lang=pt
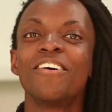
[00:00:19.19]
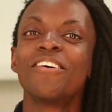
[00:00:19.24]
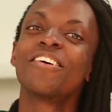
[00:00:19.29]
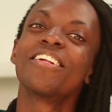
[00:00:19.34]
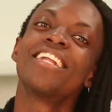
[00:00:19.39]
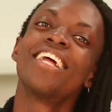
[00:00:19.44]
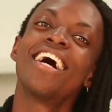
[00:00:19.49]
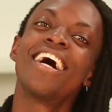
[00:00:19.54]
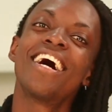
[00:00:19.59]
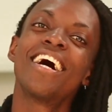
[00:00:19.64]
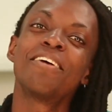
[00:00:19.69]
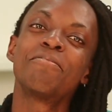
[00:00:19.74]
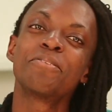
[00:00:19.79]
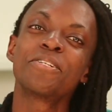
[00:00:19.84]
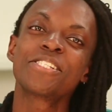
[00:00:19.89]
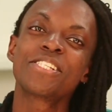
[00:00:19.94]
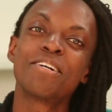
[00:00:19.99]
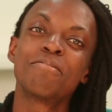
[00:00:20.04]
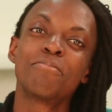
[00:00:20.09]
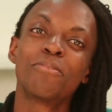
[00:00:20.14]
Olá,
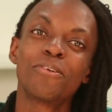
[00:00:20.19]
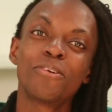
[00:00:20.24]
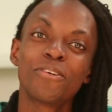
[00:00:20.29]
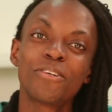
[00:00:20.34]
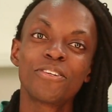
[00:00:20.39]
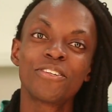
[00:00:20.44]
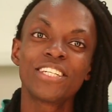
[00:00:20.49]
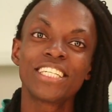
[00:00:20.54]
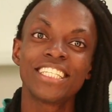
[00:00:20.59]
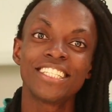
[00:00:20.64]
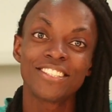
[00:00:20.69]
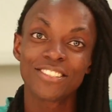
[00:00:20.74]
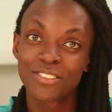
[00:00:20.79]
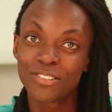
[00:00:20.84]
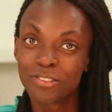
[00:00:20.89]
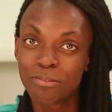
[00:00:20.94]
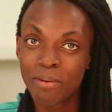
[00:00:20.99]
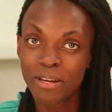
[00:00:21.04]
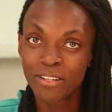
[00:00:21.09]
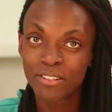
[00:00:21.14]
meus amores,
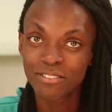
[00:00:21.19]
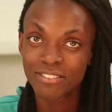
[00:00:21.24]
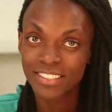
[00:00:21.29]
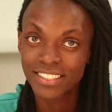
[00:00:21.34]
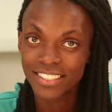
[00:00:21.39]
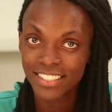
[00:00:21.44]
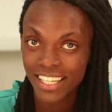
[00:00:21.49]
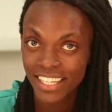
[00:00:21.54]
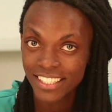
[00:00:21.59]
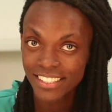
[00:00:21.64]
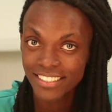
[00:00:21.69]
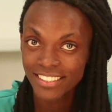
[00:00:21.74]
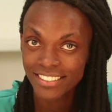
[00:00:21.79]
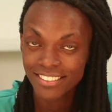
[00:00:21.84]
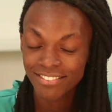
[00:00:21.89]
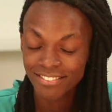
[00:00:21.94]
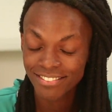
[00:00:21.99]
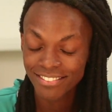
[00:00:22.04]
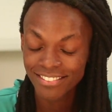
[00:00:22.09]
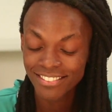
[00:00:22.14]
tudo bem com vocês?
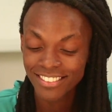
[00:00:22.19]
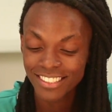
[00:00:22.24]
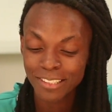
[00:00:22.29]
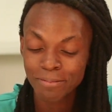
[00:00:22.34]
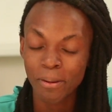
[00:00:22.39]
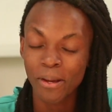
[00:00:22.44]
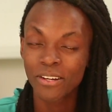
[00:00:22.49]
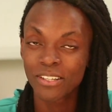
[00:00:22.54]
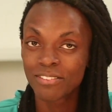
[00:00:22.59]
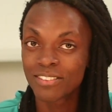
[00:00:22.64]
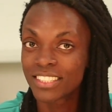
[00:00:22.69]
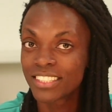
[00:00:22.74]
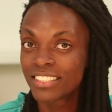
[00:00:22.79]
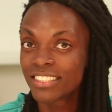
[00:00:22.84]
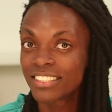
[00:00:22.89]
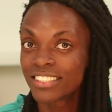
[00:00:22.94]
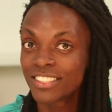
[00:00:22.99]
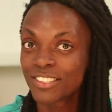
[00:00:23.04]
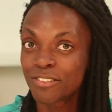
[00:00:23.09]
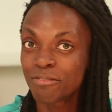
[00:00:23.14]
Hum? Espero que
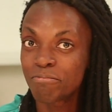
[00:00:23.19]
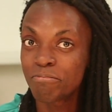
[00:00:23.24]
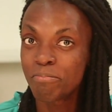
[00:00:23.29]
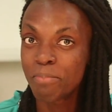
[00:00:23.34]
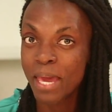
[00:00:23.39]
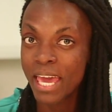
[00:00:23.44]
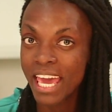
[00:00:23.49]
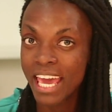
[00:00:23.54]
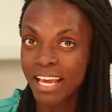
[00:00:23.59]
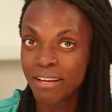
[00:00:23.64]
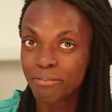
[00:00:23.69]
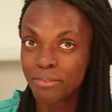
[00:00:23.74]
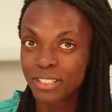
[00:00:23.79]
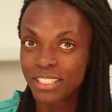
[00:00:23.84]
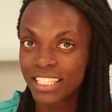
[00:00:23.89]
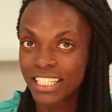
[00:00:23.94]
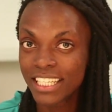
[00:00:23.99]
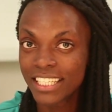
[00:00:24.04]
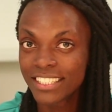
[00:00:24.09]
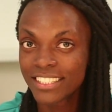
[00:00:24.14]
vocês estejam bem
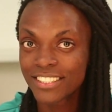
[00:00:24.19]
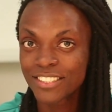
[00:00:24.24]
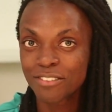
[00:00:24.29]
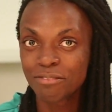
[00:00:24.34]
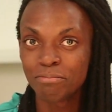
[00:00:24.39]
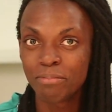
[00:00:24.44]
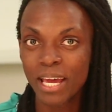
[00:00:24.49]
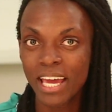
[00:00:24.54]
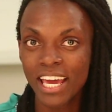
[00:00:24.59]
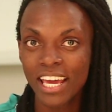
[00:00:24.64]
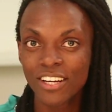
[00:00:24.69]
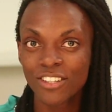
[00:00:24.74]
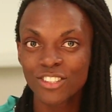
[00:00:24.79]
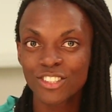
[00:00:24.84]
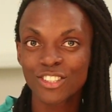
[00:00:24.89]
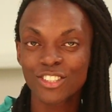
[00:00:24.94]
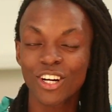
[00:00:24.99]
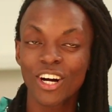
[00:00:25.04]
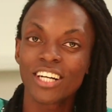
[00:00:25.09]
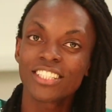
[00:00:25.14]
bonitas, bem
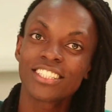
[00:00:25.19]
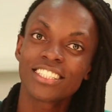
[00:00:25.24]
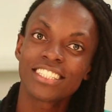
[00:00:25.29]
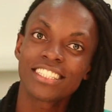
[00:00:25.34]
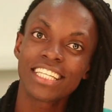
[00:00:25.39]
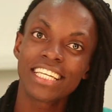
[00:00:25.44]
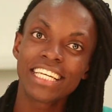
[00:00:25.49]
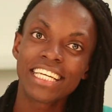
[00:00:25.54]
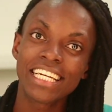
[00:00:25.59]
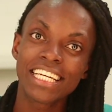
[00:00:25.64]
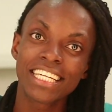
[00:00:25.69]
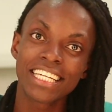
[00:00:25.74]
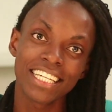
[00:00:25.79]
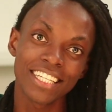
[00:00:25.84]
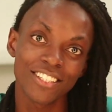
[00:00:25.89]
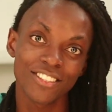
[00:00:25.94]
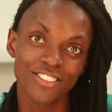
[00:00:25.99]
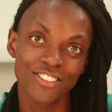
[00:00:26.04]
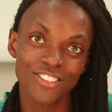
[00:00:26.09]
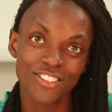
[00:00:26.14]
gostosas
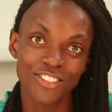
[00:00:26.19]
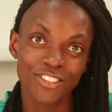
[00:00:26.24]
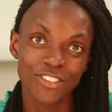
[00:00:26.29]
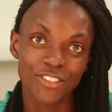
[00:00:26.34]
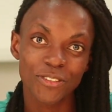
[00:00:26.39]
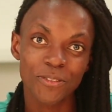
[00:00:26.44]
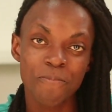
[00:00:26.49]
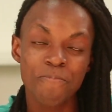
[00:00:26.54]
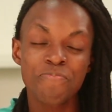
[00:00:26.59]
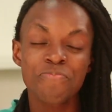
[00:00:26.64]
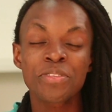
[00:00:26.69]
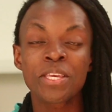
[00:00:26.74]
elegantes.